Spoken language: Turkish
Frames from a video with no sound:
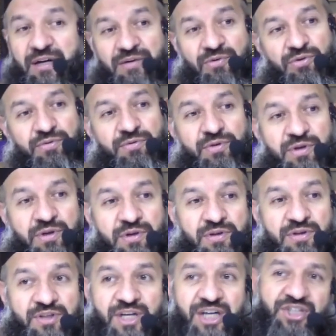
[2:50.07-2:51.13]
Onu
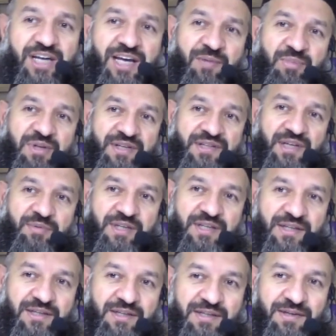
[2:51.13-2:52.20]
yaşayan bilir tabii
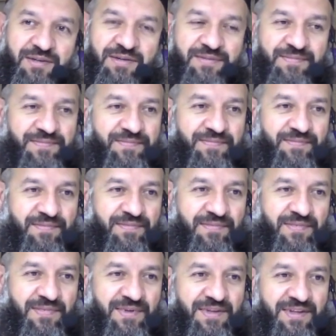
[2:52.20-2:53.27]
ki. Kırmızı halıyla
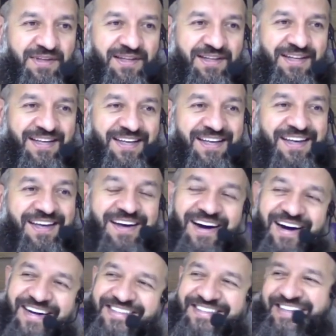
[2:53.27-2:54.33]
karşılıyorlarmış.
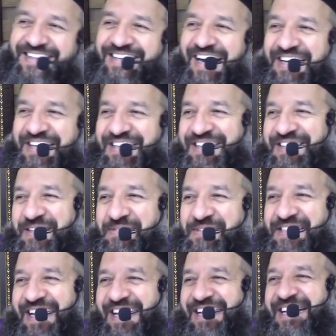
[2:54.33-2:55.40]
Artık yani
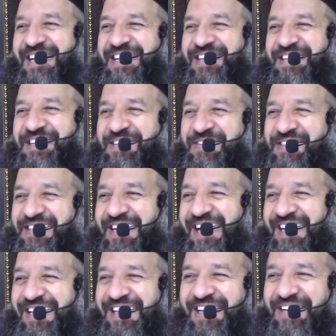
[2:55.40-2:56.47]
kırmızı kırmızı
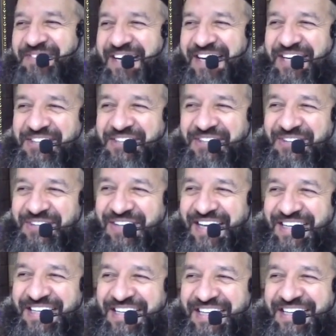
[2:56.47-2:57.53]
halıyla mı
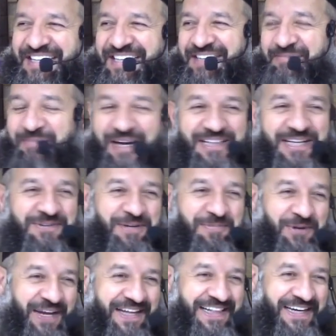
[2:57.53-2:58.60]
karşılıyorlar? baklava
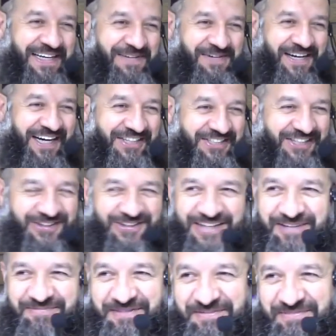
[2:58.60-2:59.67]
böreklerle mi
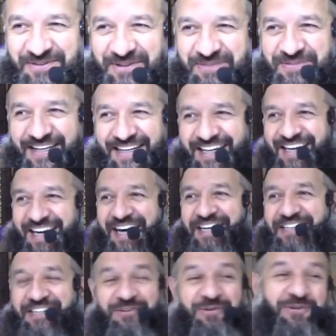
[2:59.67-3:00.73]
karşılıyorlar bilmiyorum
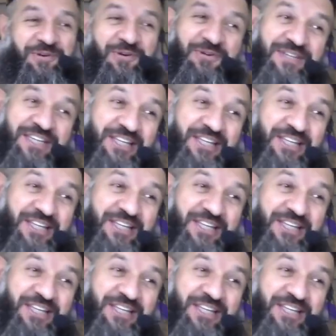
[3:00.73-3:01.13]
artık. Onu onu